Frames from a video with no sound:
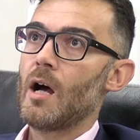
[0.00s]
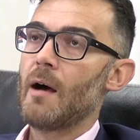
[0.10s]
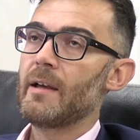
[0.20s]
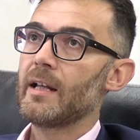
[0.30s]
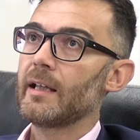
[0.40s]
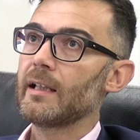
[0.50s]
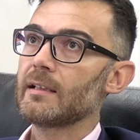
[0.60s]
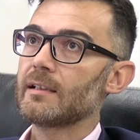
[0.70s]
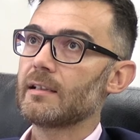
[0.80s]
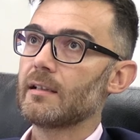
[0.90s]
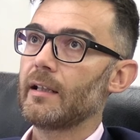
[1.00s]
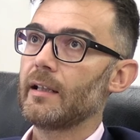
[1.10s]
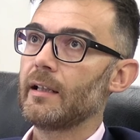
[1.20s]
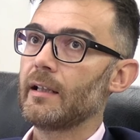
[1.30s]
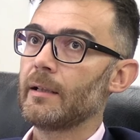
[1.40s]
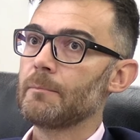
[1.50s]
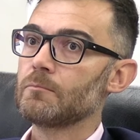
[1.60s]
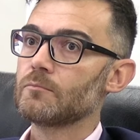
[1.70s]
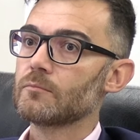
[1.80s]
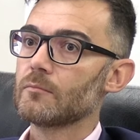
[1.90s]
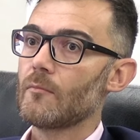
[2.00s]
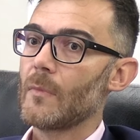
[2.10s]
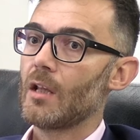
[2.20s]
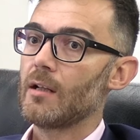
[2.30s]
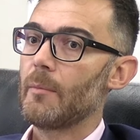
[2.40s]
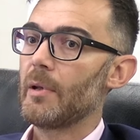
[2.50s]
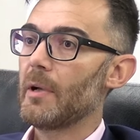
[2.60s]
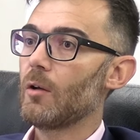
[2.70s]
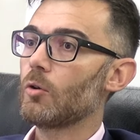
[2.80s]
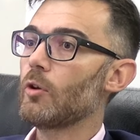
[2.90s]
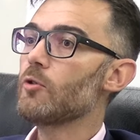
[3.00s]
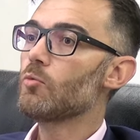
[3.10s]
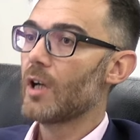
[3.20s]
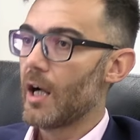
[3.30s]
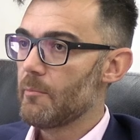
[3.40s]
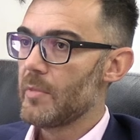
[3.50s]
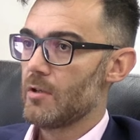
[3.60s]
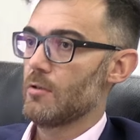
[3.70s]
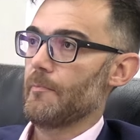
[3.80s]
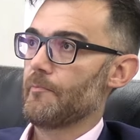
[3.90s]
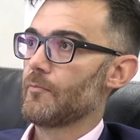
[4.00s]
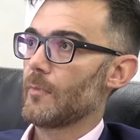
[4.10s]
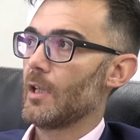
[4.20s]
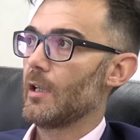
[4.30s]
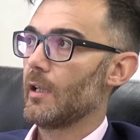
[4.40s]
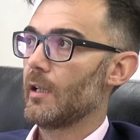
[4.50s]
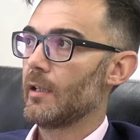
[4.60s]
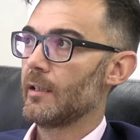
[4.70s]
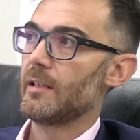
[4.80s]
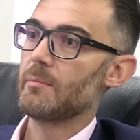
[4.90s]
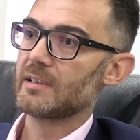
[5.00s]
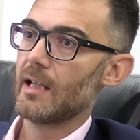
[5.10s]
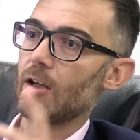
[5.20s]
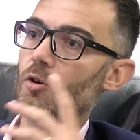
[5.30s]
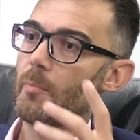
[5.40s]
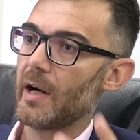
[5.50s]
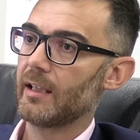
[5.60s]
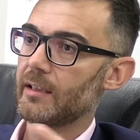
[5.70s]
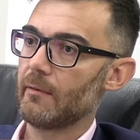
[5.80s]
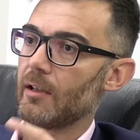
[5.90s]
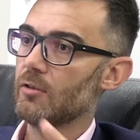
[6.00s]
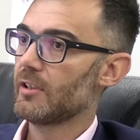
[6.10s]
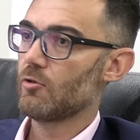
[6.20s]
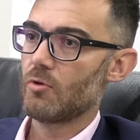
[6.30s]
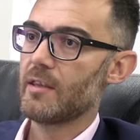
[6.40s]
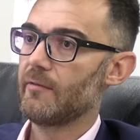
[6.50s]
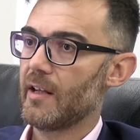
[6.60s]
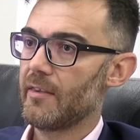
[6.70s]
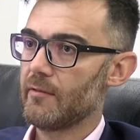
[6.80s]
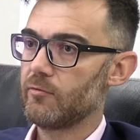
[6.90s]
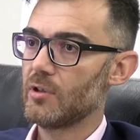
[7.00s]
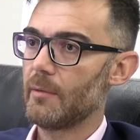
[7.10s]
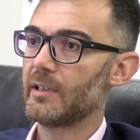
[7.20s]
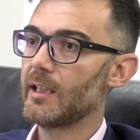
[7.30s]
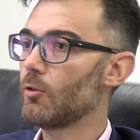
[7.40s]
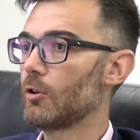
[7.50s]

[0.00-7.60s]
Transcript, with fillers: A ver, es eh, la primera cuando hay un cambio, eh, siempre está la comparativa, ¿no? Eso es una diferencia fundamental.